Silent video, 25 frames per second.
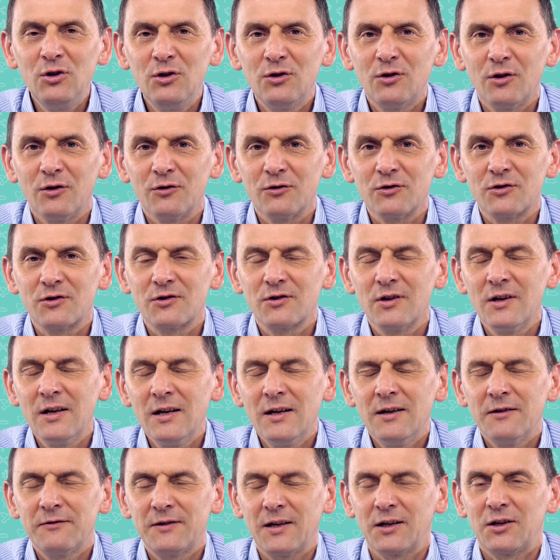idąc
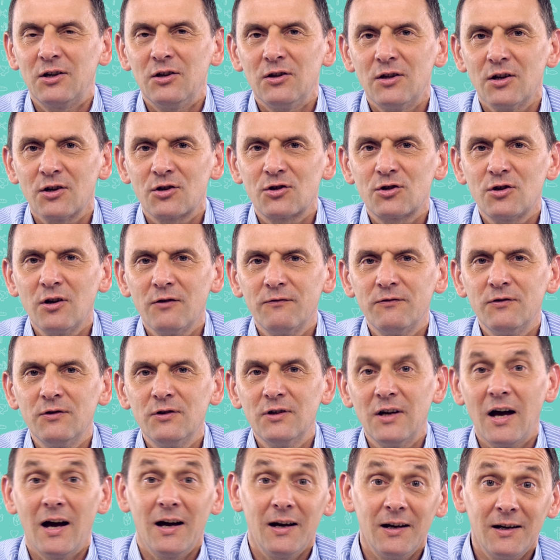w taki
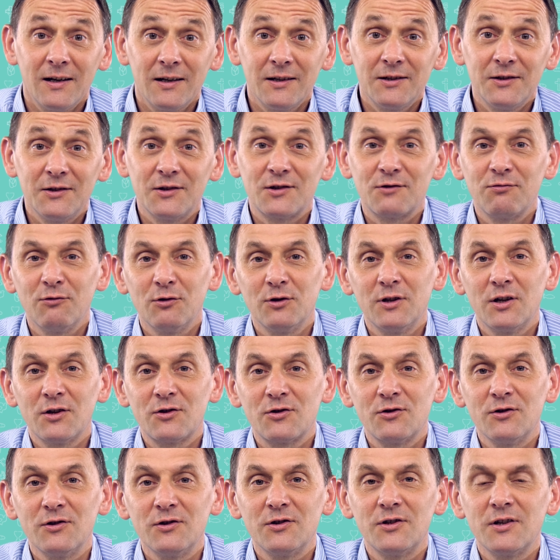deszczowy, ale i
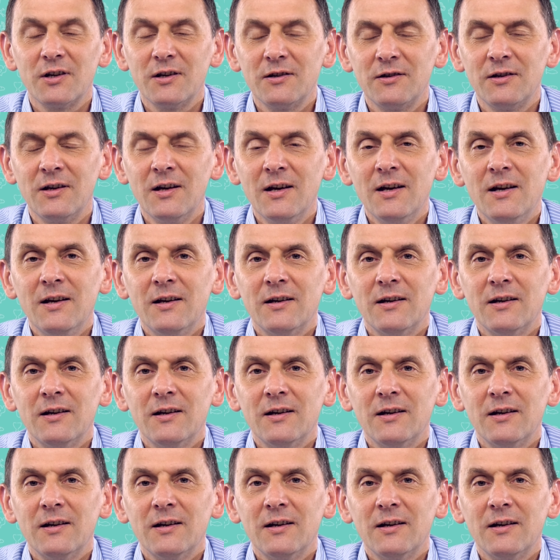słoneczny dzień,